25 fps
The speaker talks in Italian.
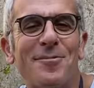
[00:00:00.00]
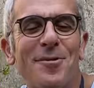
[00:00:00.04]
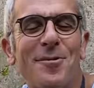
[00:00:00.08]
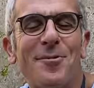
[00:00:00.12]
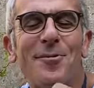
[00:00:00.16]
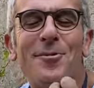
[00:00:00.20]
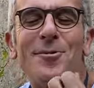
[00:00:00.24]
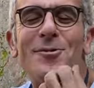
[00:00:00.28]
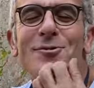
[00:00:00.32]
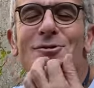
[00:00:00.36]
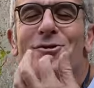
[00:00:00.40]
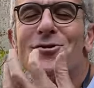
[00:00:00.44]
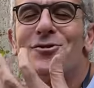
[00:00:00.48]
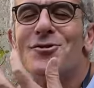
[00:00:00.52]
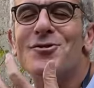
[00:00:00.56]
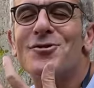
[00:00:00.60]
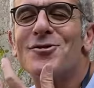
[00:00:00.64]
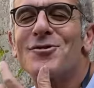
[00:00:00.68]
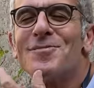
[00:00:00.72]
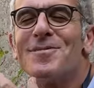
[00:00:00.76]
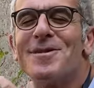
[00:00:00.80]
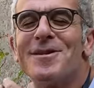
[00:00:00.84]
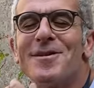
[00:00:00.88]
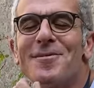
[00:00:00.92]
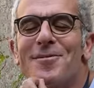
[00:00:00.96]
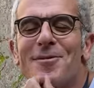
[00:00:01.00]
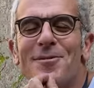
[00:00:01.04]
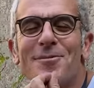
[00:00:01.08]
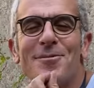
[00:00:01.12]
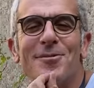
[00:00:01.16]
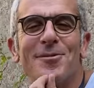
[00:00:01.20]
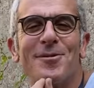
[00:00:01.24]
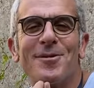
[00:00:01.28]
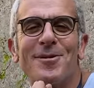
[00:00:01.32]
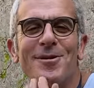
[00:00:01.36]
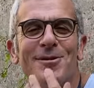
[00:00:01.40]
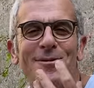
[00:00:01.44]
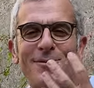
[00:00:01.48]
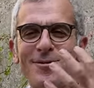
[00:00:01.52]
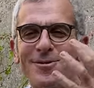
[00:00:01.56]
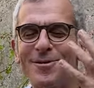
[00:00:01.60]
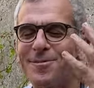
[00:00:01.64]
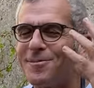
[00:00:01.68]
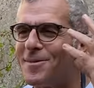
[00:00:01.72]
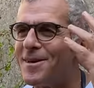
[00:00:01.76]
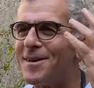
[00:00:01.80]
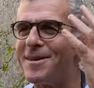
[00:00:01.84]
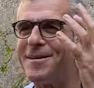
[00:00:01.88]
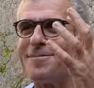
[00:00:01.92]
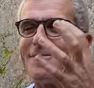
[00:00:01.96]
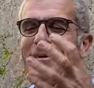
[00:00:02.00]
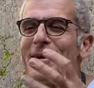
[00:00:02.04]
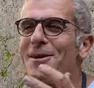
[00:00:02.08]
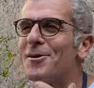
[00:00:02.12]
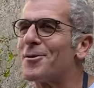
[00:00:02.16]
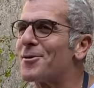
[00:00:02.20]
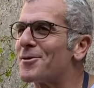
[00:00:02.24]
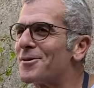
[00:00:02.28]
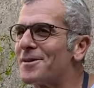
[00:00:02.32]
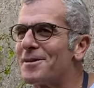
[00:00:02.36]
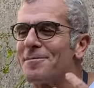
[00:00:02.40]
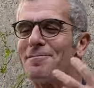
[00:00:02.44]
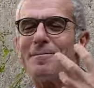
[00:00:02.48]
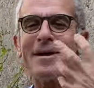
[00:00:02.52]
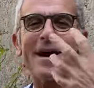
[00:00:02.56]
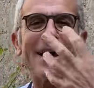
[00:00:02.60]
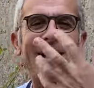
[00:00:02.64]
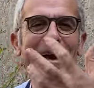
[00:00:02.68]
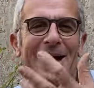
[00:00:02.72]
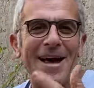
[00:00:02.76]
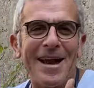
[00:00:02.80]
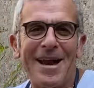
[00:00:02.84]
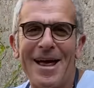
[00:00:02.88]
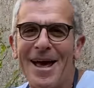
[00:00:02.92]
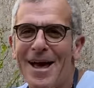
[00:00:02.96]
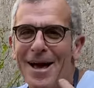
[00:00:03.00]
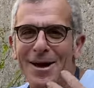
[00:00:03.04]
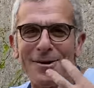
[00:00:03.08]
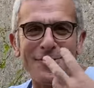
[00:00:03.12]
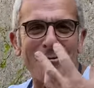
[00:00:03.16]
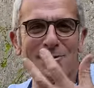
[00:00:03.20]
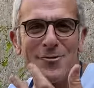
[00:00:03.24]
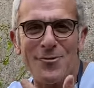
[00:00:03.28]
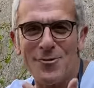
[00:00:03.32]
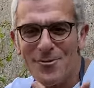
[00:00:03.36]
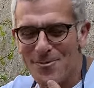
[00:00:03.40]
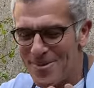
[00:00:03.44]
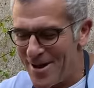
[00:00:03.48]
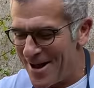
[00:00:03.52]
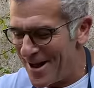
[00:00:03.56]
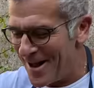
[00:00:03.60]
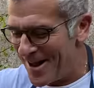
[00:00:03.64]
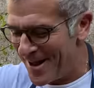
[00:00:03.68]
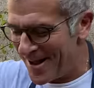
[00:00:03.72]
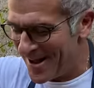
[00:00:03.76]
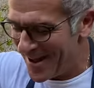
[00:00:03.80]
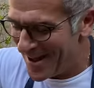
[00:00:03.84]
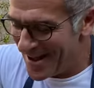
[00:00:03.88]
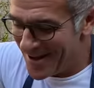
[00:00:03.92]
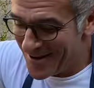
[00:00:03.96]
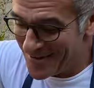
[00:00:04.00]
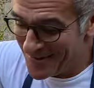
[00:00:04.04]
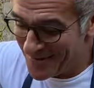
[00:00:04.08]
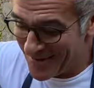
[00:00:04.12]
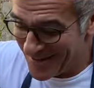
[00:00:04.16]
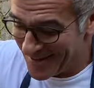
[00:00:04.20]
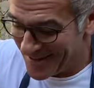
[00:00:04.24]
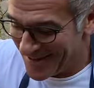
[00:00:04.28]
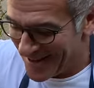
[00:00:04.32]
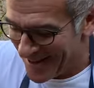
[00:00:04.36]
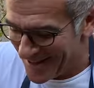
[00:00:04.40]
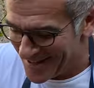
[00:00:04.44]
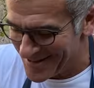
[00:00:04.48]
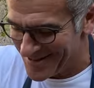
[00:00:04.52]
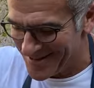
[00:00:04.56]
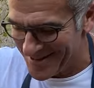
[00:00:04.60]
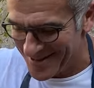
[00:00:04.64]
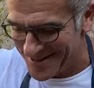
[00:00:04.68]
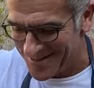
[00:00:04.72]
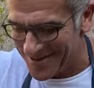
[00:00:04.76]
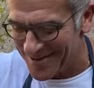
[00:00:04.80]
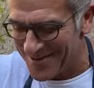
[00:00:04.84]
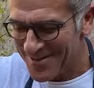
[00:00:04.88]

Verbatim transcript: è proprio ceci rosmarino proprio vedo mi, mi ricorda il baccalà a Roma è fantastico